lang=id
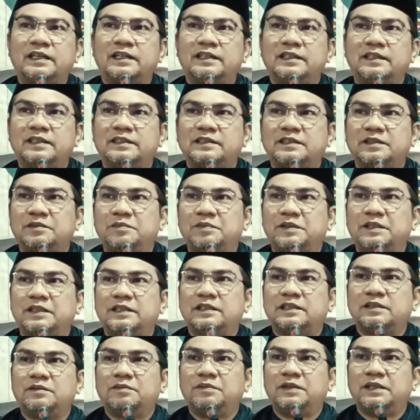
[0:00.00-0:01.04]
kalian
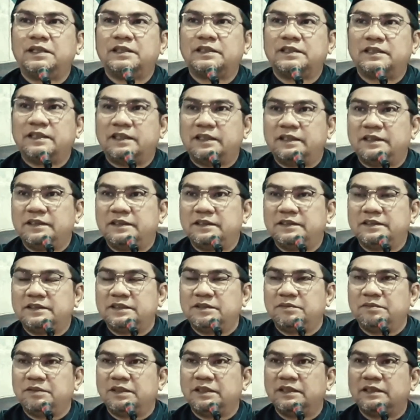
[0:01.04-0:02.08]
kepada kebaikan
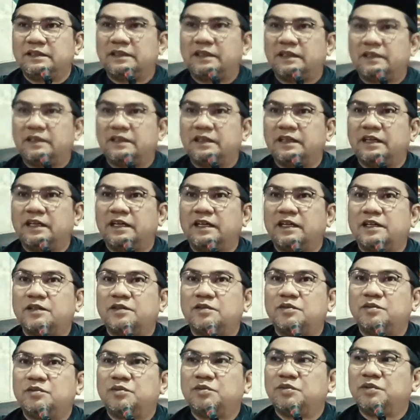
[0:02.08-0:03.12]
sementara
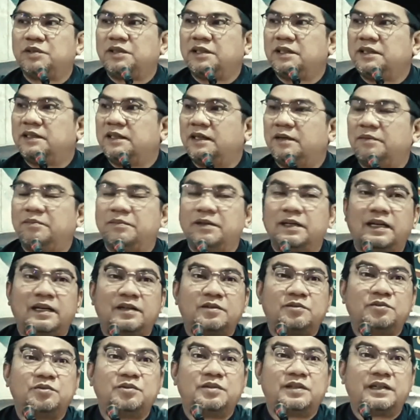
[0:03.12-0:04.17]
aku tidak
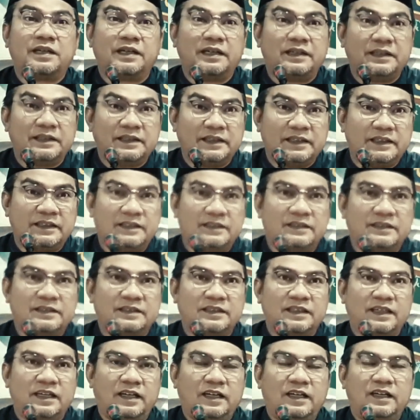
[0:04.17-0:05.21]
melakukannya.
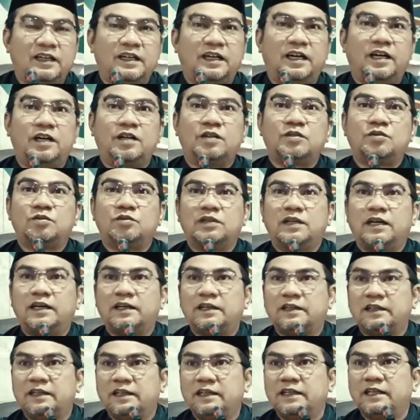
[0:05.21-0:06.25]
Aku
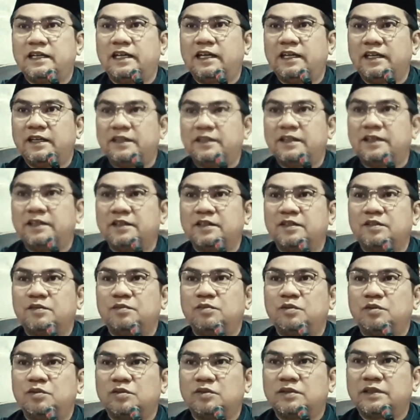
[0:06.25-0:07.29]
larang kalian dari
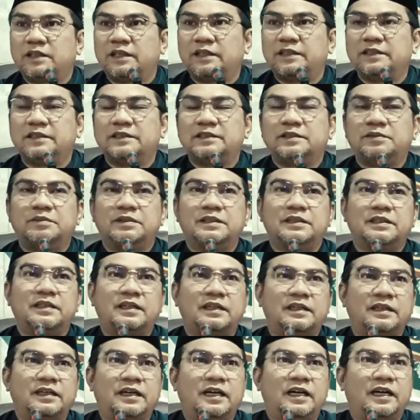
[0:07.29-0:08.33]
keburukan
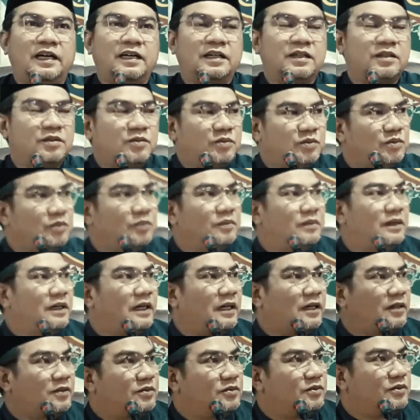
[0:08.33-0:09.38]
sementara aku
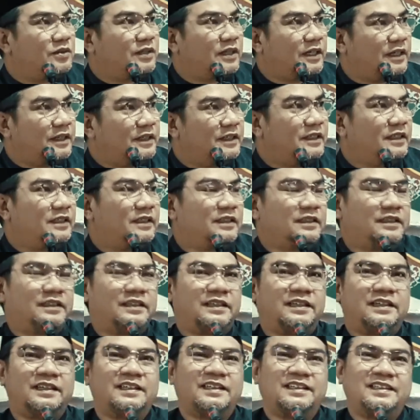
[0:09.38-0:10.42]
melakukannya.
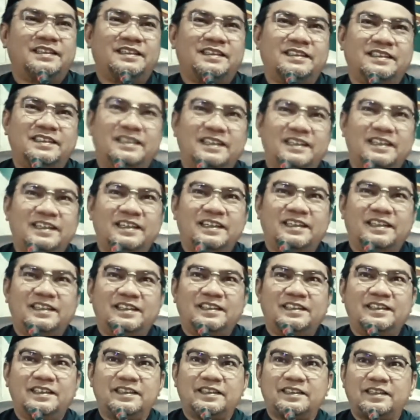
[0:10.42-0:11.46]
Nah,
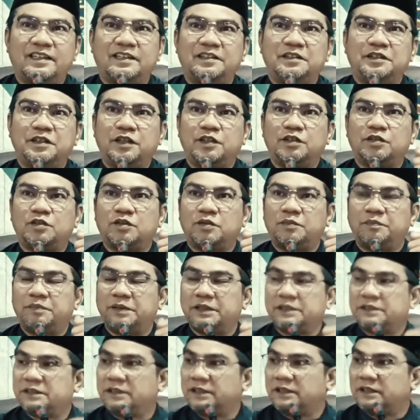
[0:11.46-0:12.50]
ini kan
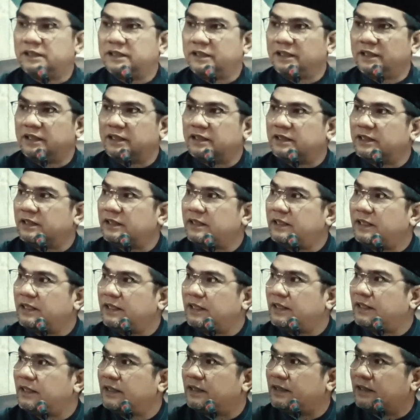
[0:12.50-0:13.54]
introspeksi diri ke
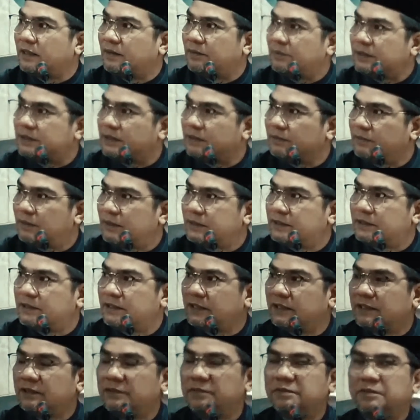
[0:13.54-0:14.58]
diri kita
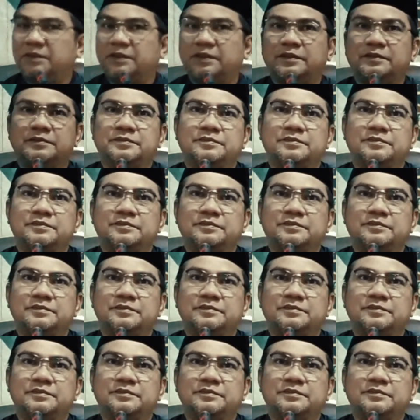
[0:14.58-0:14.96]
masing-masing nih Pak.